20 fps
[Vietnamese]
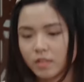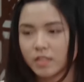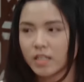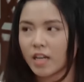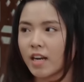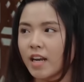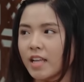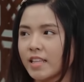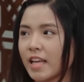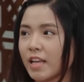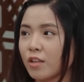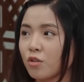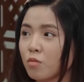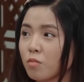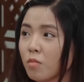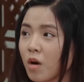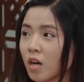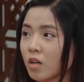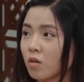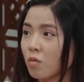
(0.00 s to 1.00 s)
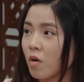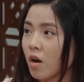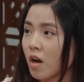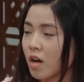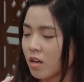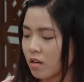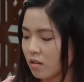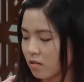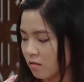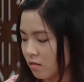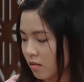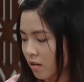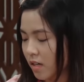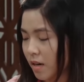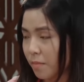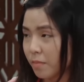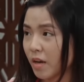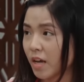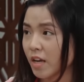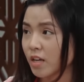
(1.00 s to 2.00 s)
Chắc là tại chú mệt quá Em
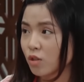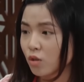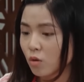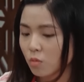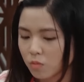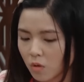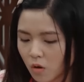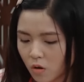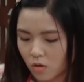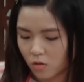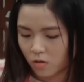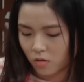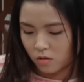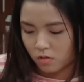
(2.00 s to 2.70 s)
nằm nghỉ chút thôi